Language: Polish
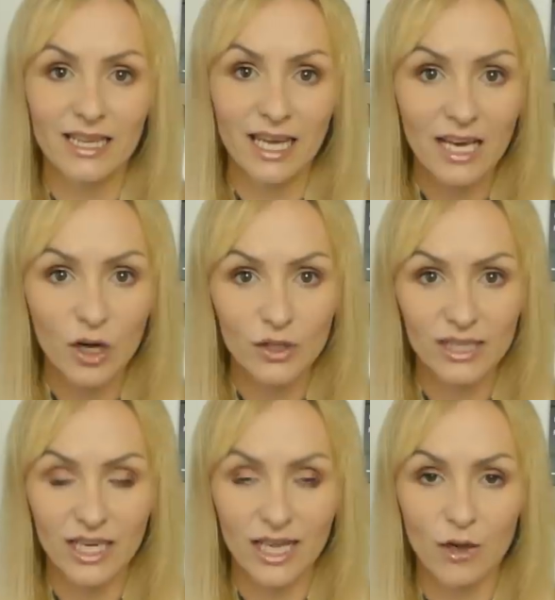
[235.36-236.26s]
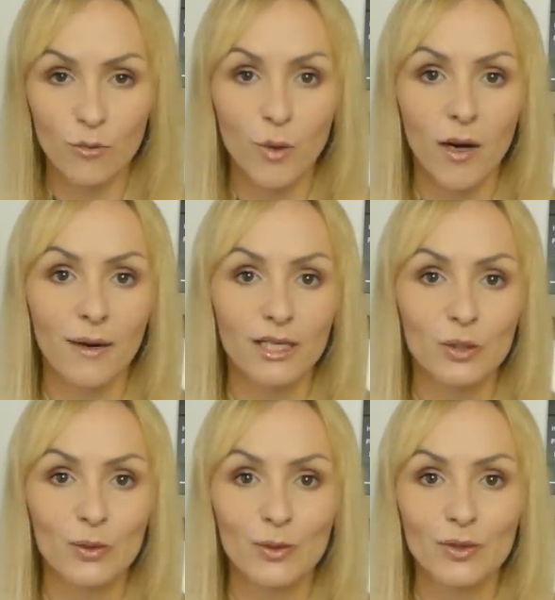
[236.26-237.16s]
tego serialu była
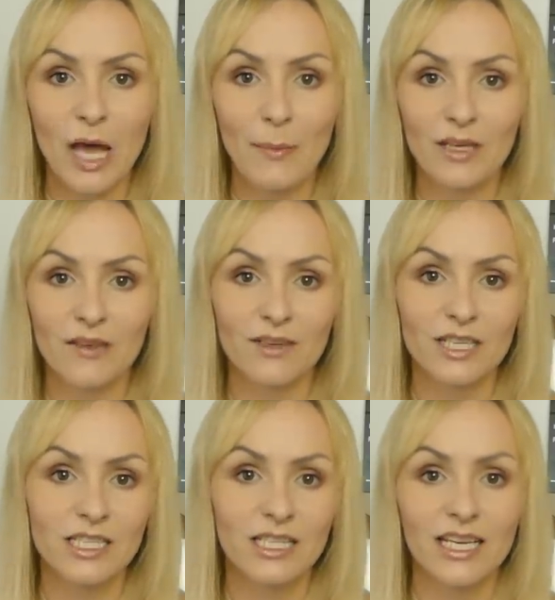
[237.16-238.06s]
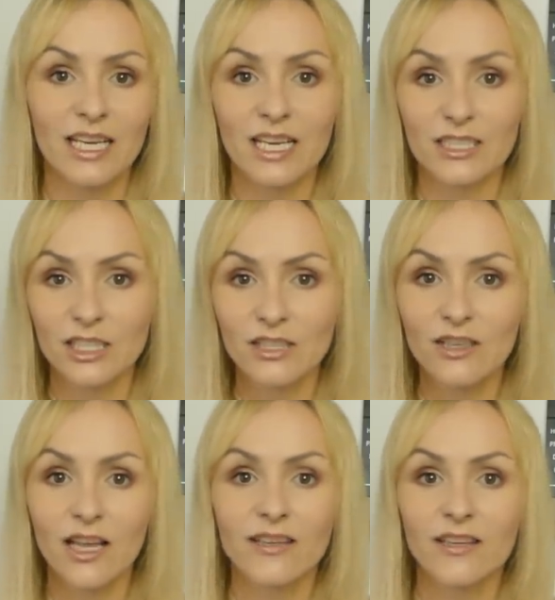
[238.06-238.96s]
bardzo trudna, ponieważ te
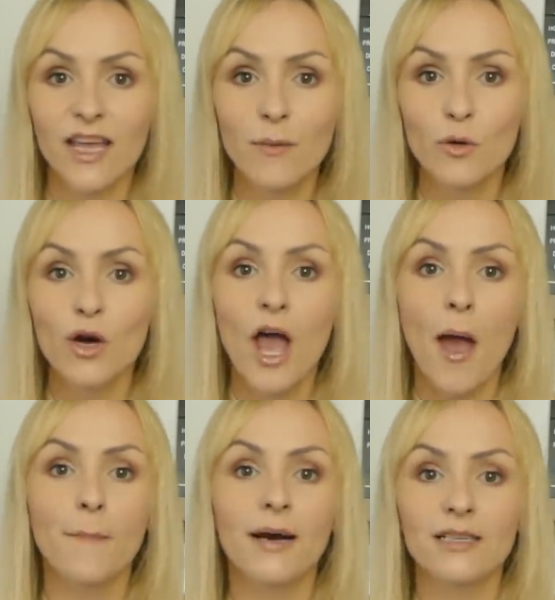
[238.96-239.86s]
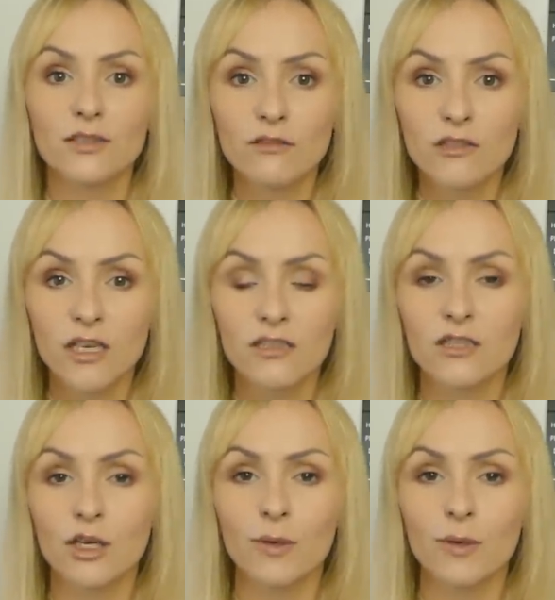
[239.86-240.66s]
kilkadziesiąt lat temu bardzo często